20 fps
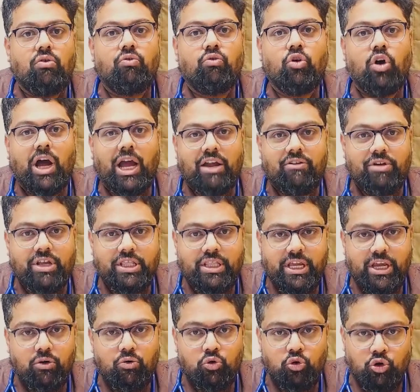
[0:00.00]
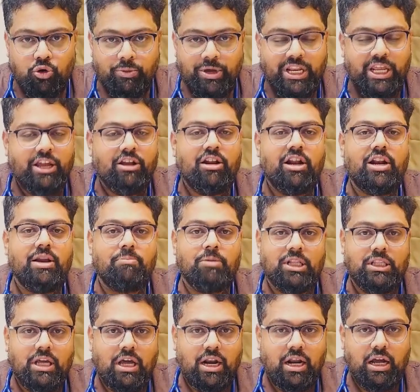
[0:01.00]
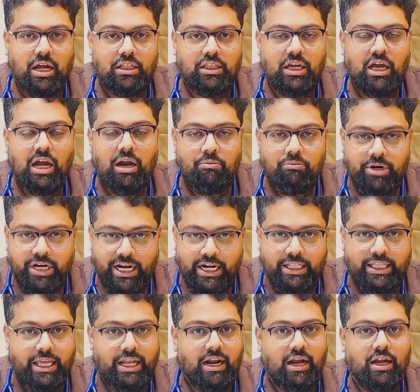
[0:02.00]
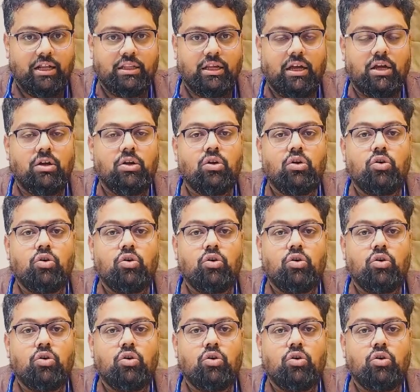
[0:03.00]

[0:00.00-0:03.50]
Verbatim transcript: वो आए हुए थे उनको मैं रेगुलरली बता रहा था अपडेट दे रहा था